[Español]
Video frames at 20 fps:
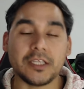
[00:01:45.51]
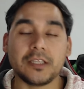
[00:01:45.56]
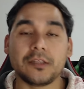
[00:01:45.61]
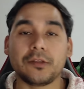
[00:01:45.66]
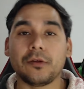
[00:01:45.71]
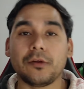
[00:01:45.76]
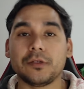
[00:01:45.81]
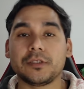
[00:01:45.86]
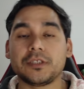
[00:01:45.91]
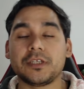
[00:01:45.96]

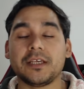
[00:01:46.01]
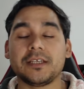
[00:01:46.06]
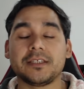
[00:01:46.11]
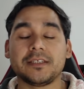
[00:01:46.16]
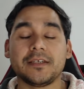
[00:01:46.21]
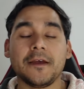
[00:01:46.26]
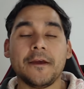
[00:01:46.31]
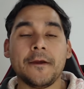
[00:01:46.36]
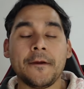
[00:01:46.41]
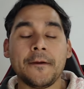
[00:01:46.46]
Entonces,
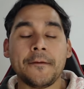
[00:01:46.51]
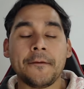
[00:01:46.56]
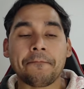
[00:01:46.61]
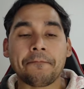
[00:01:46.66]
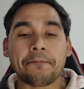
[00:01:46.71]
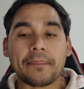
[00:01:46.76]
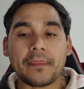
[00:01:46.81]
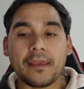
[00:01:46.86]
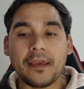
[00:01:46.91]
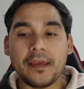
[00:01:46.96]

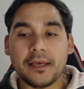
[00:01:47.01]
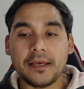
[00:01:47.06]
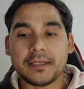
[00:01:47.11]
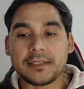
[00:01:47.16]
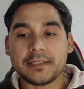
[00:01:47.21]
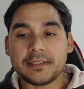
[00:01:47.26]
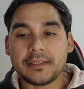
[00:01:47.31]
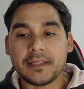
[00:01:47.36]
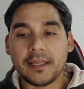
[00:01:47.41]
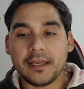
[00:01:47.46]

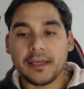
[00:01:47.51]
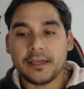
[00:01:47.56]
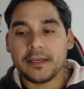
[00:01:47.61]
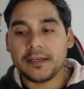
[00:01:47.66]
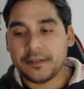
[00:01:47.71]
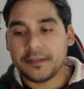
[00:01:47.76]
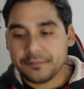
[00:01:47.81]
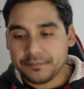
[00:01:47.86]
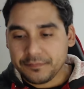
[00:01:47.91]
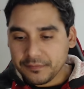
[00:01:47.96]

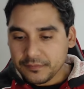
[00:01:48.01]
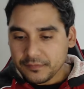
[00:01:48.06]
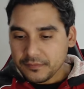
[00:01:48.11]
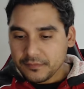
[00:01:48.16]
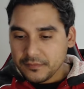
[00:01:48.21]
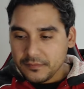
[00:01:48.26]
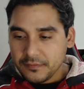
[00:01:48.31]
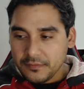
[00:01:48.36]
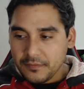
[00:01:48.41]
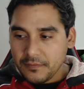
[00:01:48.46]
este,
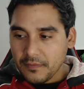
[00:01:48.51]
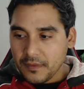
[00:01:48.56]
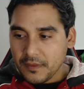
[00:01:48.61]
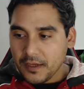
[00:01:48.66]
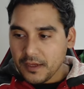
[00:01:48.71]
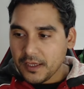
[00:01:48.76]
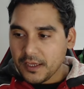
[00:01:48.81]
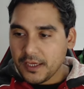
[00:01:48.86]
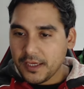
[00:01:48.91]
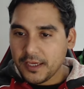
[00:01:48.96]

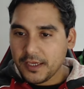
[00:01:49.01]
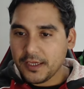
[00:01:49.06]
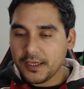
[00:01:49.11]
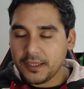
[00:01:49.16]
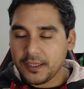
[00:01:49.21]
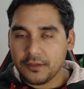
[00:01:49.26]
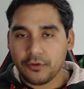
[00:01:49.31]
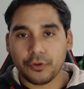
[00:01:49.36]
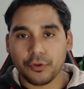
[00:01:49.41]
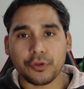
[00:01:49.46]
eh,
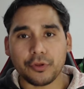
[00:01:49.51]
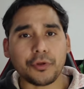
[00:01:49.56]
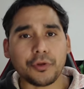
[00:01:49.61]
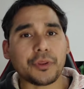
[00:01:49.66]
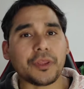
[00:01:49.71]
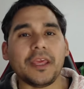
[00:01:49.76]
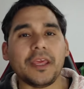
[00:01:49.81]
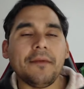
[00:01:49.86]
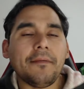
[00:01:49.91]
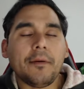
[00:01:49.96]

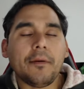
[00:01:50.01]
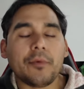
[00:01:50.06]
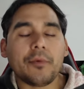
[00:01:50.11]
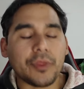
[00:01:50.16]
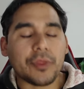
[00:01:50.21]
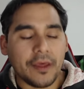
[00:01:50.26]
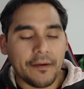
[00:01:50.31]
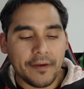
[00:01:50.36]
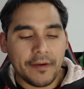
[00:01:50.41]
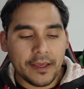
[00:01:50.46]
nosotros
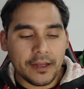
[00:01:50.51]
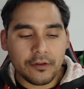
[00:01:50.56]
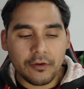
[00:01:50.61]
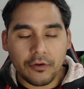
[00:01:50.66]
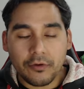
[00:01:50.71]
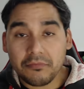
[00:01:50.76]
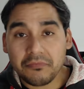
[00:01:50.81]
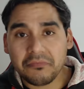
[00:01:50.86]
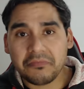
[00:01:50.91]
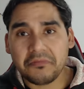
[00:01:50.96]
íbamos a
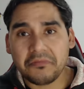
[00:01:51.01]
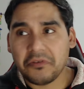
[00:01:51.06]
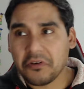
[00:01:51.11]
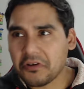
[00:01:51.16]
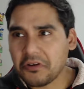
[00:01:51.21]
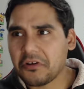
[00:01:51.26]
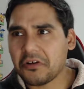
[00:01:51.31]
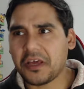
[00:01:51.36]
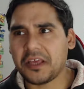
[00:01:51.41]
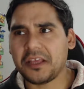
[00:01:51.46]
verlo, yo
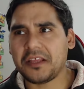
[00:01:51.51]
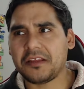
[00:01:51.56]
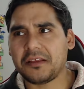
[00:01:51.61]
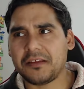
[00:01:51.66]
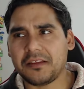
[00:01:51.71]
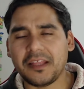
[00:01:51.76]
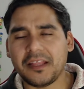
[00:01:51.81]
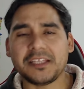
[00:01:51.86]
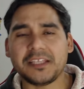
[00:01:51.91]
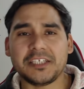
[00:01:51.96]
creo que
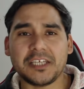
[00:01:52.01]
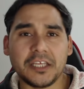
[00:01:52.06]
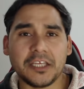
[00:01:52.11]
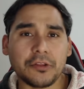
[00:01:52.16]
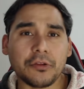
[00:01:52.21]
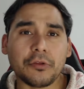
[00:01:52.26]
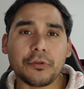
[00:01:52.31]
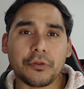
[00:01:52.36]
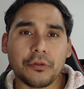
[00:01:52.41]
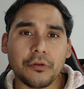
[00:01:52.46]
de
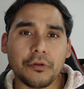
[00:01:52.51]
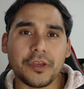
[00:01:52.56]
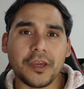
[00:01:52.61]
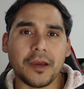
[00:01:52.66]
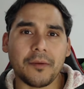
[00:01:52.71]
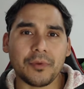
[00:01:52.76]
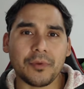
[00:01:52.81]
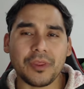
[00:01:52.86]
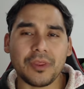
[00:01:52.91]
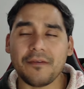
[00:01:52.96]
chiquitos lo
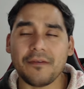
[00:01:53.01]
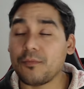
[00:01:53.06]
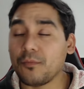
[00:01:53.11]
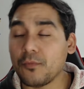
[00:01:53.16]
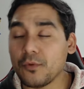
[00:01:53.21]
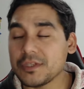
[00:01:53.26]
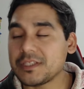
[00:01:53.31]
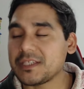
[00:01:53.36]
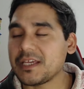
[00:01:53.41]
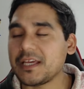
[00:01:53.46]
llegamos a ver
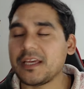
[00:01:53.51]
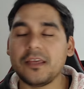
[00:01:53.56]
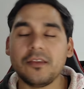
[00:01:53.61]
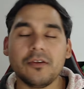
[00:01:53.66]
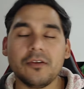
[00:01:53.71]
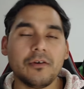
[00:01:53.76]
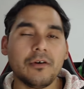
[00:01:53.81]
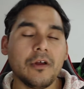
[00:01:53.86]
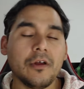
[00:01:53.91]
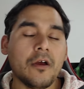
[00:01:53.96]
muy
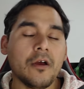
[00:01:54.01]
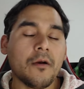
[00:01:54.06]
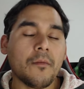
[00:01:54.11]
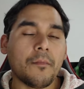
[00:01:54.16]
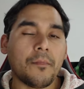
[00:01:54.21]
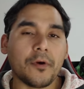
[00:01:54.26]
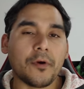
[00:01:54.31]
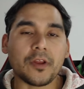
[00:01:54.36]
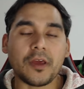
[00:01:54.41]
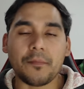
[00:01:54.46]
seguido,
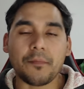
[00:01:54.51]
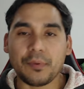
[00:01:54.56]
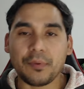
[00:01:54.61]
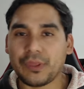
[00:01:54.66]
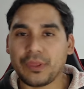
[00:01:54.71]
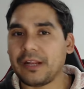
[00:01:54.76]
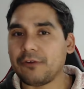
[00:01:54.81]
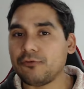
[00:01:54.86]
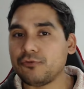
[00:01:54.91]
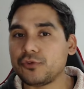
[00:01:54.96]
porque pues
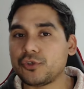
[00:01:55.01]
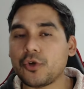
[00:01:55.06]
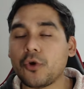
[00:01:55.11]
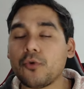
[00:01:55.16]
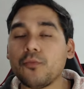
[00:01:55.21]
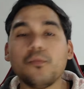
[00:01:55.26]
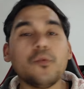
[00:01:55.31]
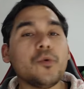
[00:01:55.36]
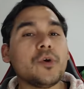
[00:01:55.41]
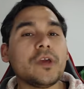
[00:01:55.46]
era un show
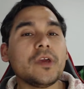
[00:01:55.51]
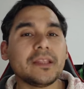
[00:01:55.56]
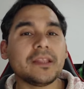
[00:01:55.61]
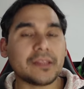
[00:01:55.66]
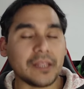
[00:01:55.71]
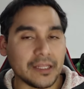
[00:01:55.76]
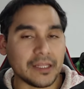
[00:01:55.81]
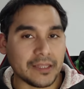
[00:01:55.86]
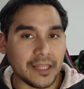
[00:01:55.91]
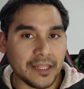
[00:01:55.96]
muy
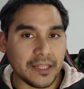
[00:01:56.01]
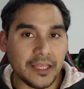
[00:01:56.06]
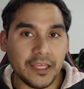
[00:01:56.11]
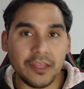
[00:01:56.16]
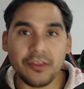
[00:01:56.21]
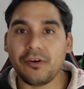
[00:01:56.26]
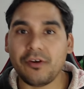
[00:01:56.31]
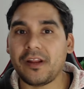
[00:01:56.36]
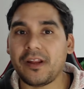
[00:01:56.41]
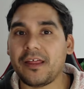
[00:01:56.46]

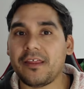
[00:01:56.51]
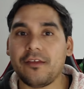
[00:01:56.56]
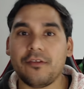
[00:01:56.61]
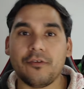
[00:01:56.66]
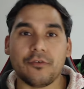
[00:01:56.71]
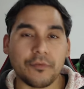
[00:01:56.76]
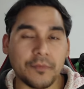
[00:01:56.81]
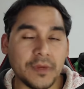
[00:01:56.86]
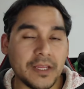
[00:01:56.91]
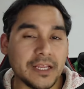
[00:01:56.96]
entretenido, era de
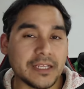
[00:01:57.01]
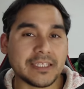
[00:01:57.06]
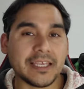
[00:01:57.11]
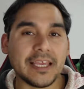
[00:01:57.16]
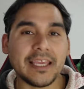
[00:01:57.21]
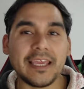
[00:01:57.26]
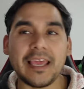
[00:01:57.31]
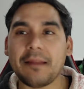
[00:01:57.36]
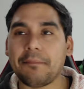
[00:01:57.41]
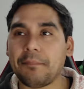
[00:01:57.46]
dormirse
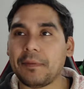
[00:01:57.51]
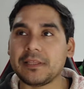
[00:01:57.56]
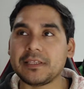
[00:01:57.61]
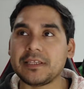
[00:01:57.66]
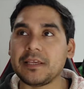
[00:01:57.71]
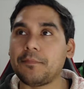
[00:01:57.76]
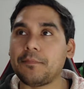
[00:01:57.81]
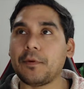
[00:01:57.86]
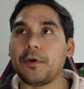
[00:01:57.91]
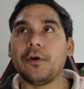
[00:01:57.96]
y al
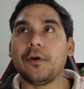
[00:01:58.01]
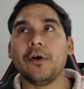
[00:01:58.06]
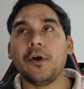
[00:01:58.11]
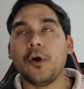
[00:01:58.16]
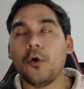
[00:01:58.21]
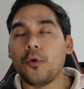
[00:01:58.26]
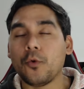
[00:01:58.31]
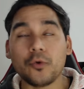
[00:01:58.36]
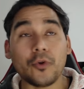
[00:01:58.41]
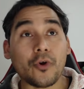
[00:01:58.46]
principio
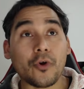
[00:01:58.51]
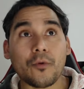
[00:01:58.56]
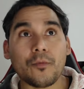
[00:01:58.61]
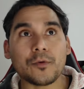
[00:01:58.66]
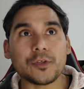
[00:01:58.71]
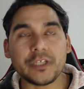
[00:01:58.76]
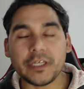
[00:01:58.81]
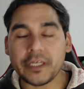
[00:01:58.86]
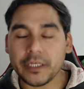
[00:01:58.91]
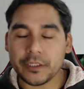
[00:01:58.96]
uno como
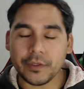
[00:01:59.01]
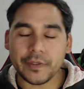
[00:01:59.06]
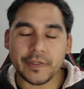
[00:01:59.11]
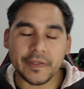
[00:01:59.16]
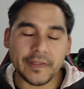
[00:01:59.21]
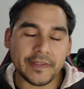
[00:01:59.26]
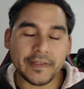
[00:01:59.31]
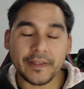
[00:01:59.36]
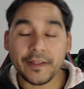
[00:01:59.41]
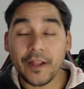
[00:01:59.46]
chiquito así
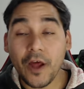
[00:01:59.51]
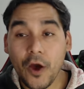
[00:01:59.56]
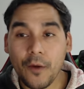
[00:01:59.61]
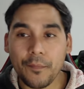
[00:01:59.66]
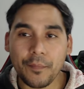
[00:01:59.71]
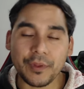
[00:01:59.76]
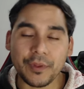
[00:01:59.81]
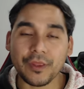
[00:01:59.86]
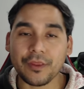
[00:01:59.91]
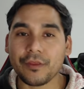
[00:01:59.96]
dice, no,
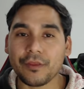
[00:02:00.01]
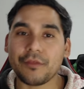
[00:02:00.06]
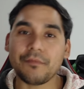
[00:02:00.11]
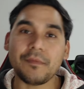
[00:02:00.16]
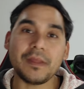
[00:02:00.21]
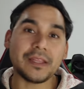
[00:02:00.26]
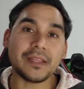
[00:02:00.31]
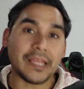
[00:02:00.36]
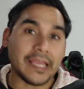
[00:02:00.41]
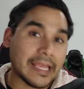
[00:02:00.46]
pues eso es
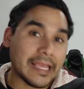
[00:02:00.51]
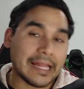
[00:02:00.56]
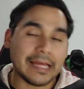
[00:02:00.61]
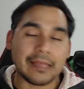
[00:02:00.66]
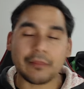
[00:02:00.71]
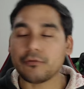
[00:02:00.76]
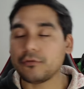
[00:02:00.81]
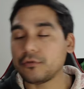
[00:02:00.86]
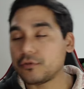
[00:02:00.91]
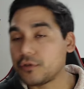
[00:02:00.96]
mentira,
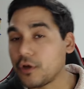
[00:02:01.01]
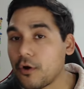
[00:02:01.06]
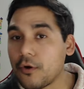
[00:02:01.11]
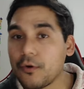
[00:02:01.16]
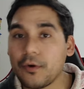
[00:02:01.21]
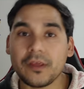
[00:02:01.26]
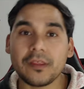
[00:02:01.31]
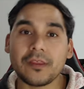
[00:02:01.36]
es un show, es